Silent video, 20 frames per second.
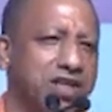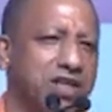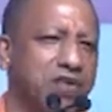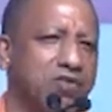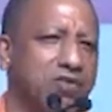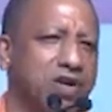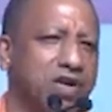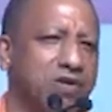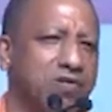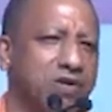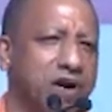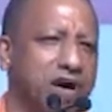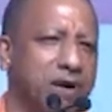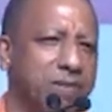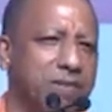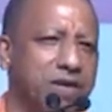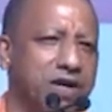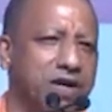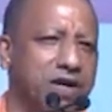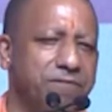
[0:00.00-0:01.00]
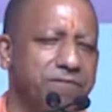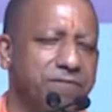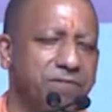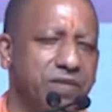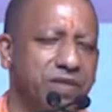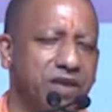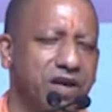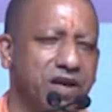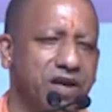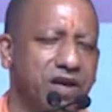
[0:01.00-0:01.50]
साथ ही उन्हें वहां पे
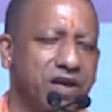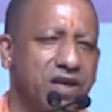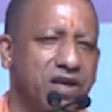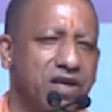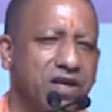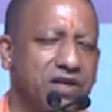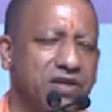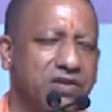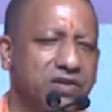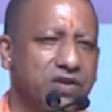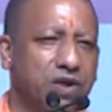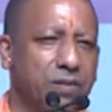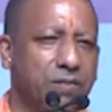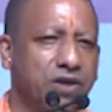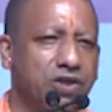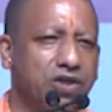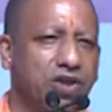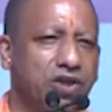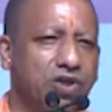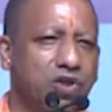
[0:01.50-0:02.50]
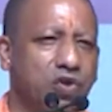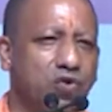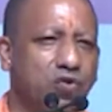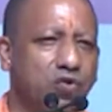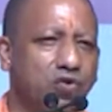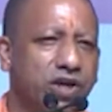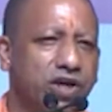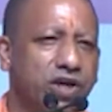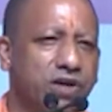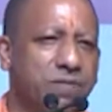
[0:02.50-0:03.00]
संबंधित
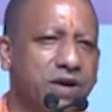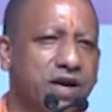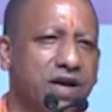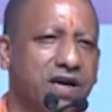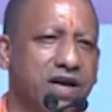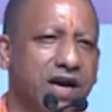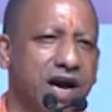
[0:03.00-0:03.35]
यूनिट में